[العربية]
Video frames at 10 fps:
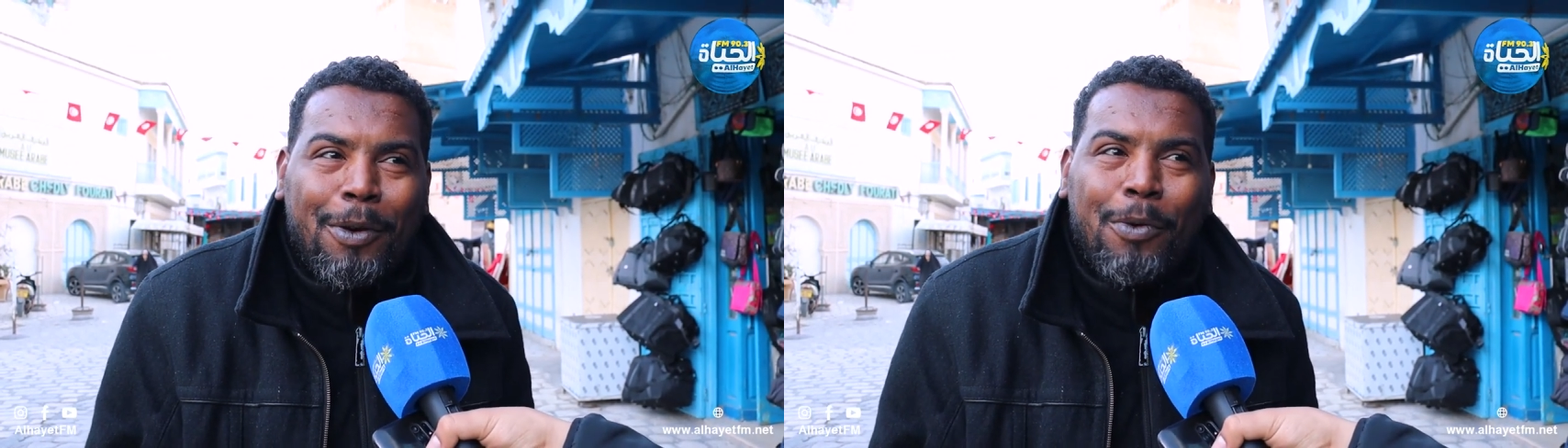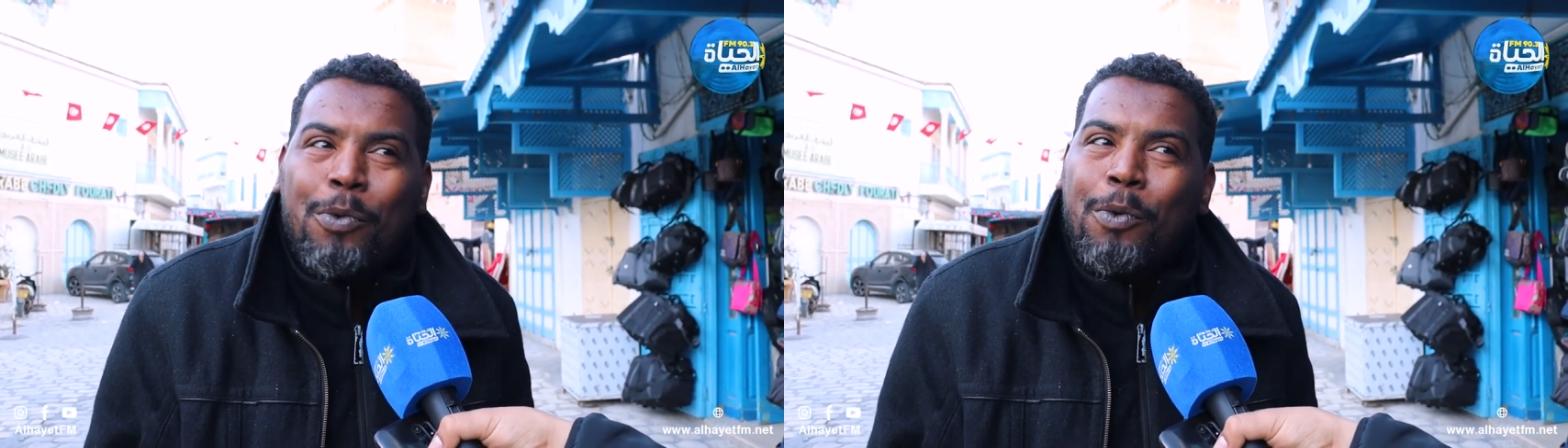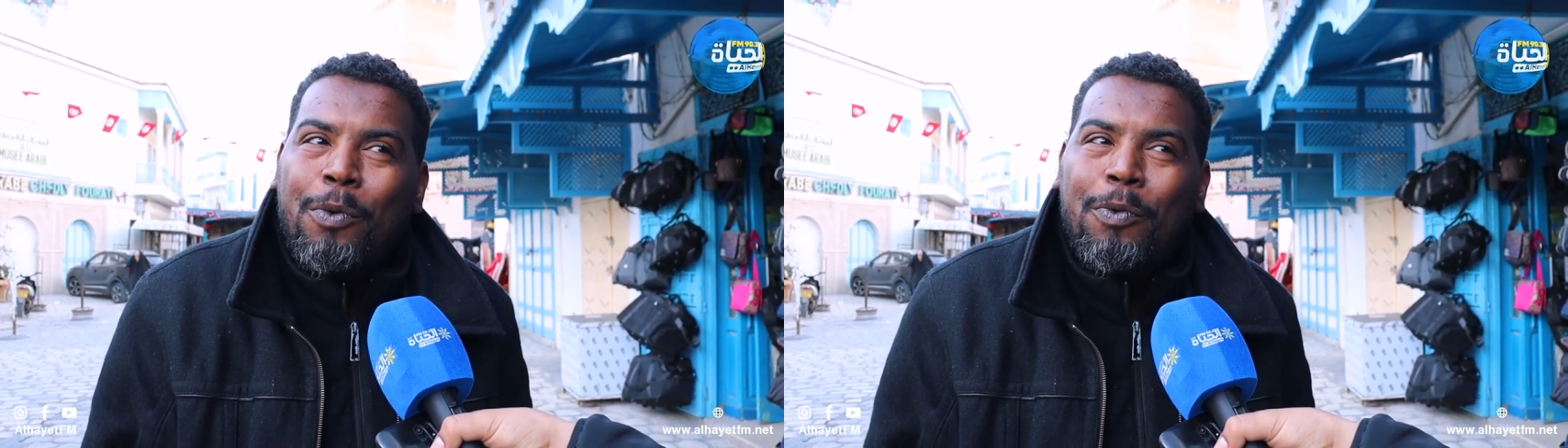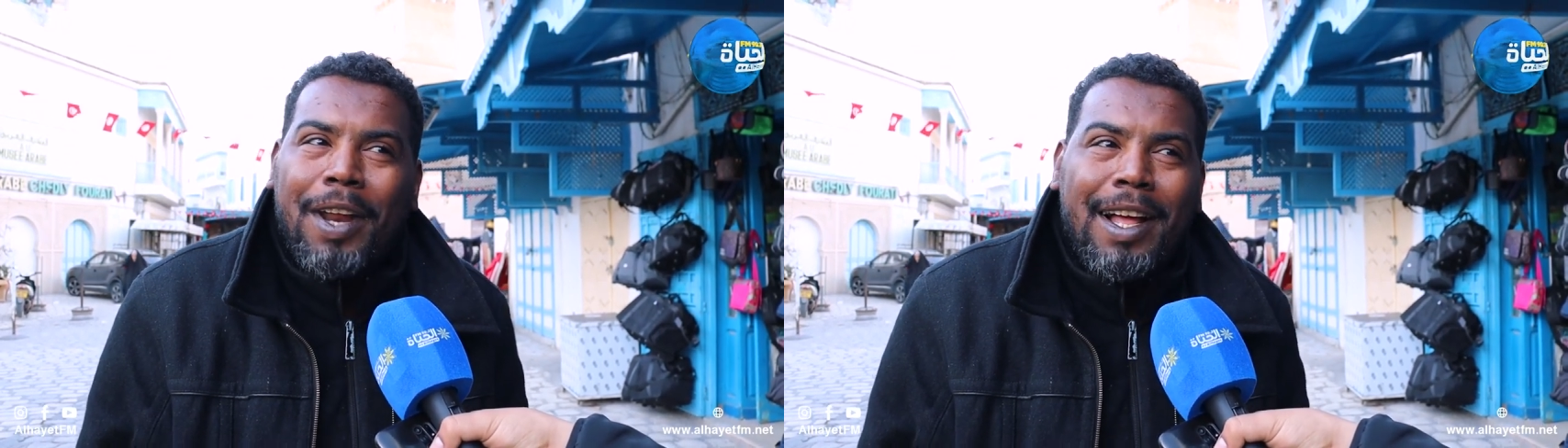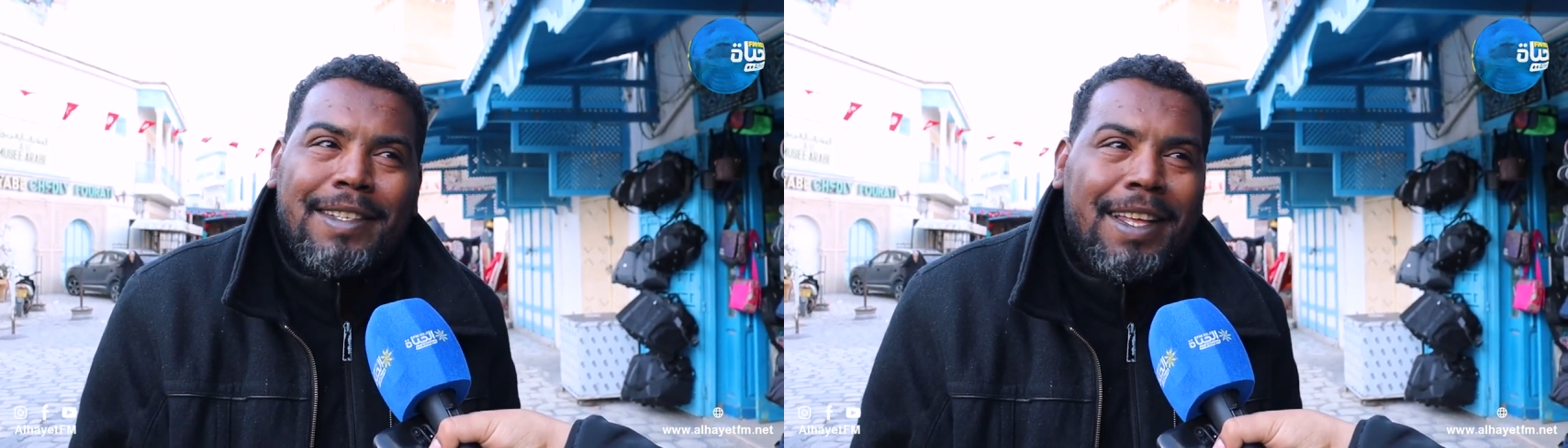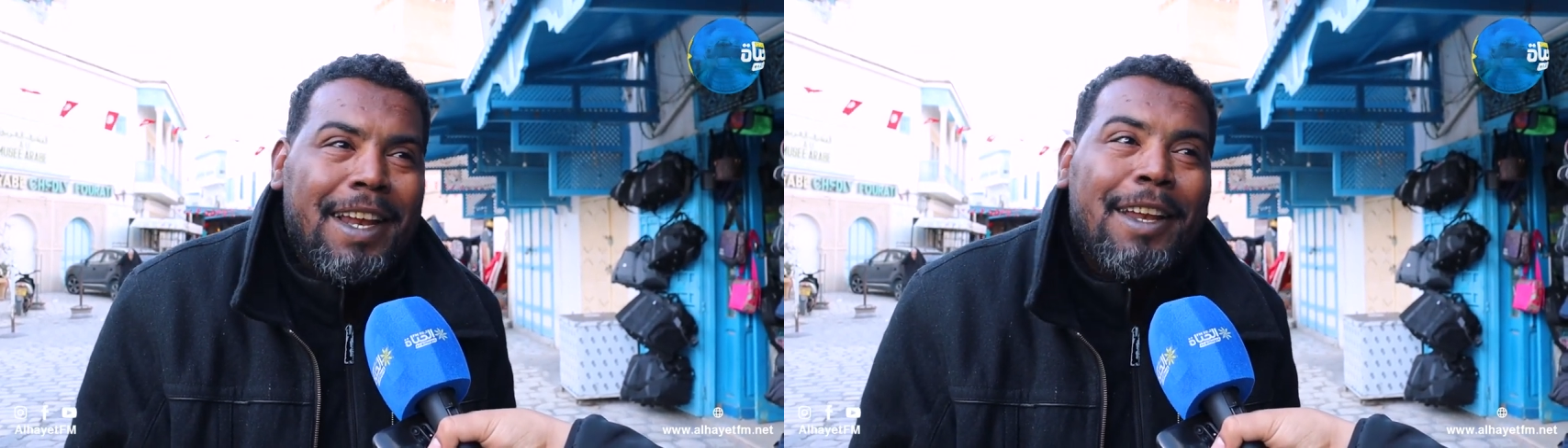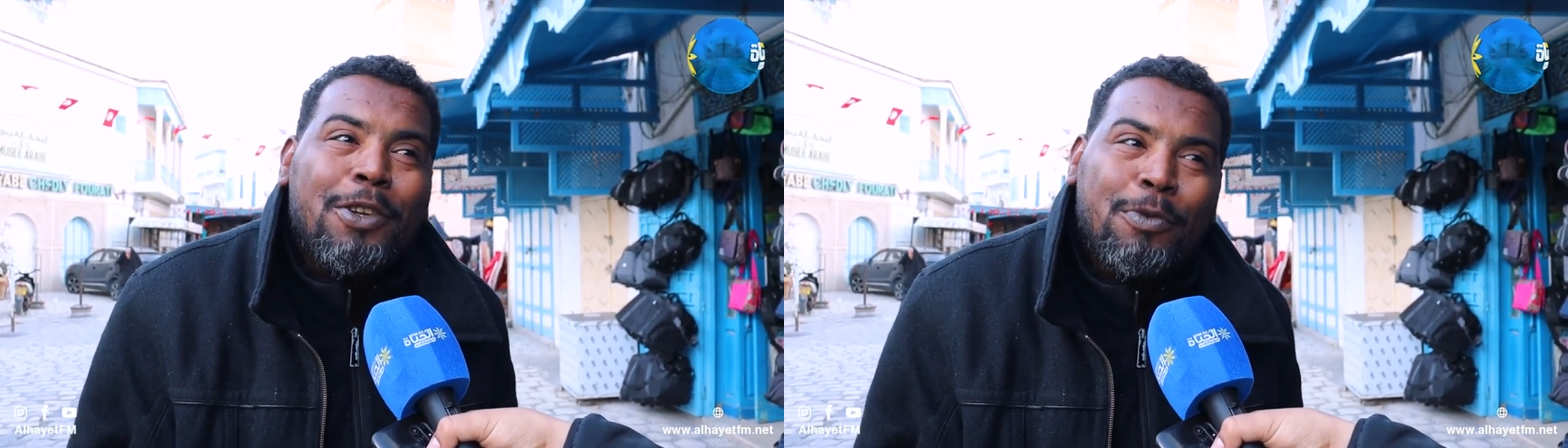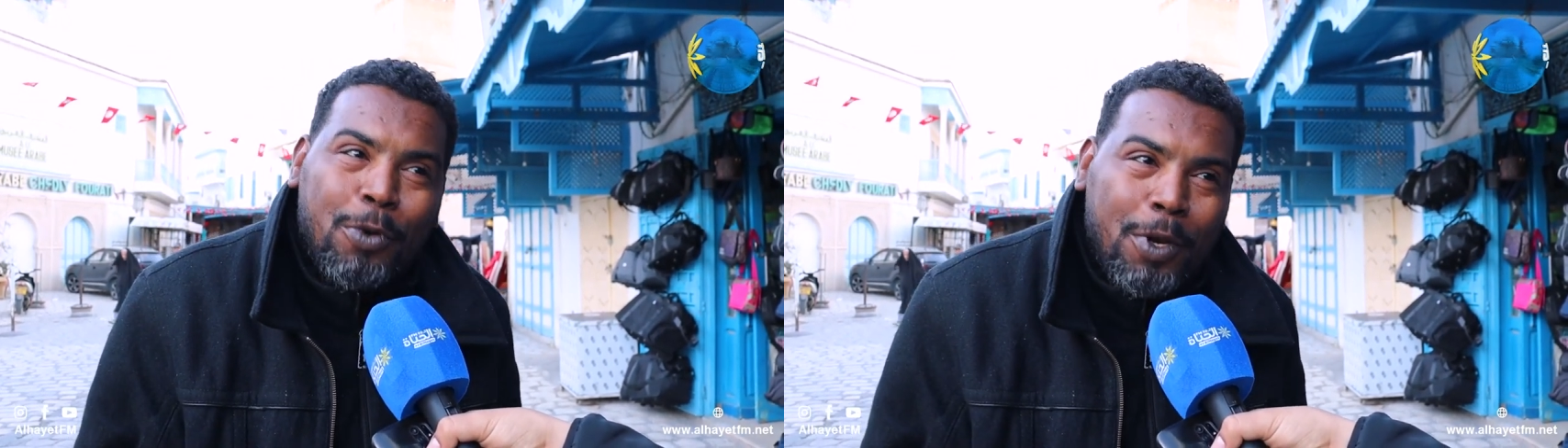وفرنسا
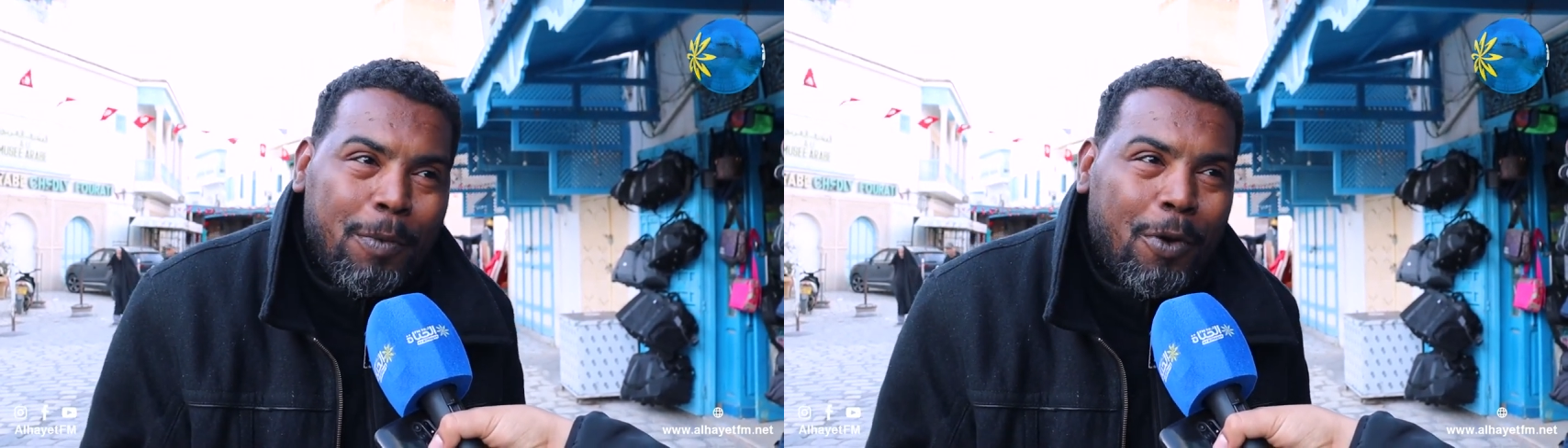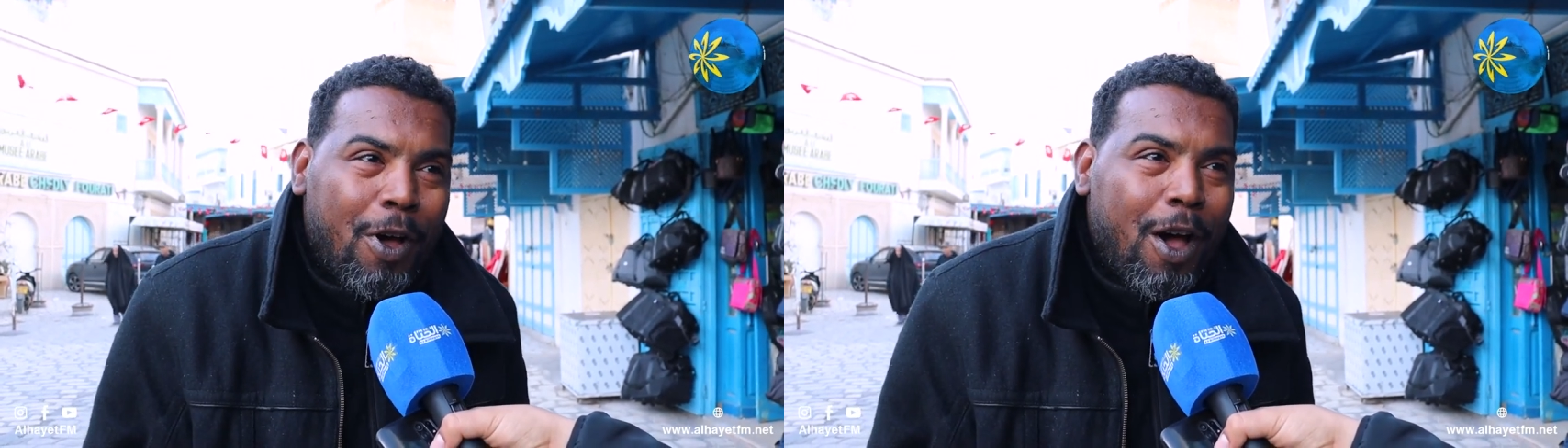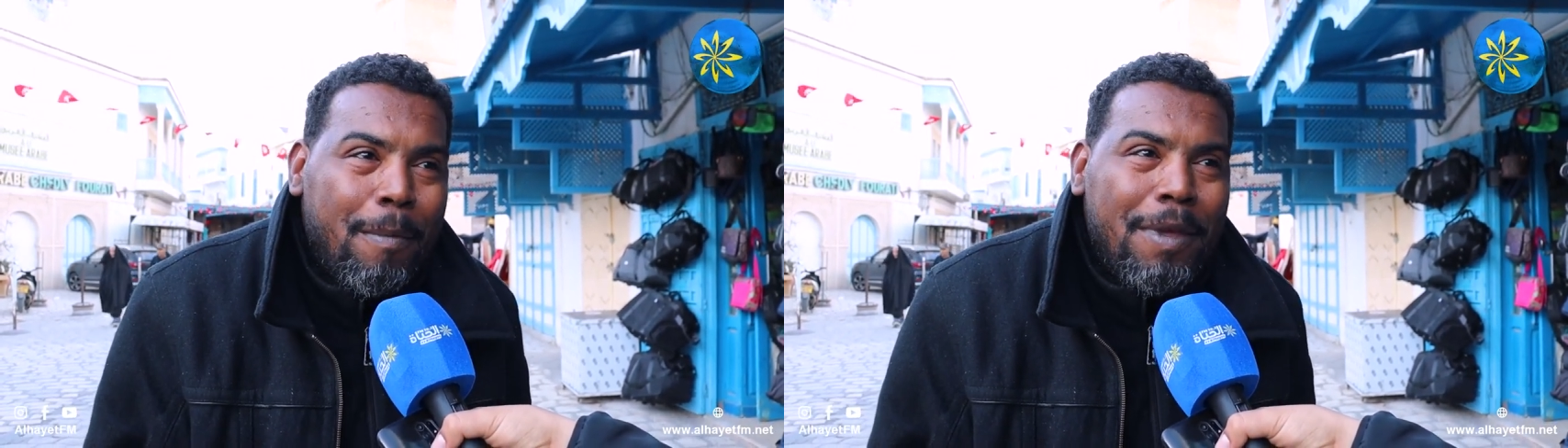نجموا نربحوها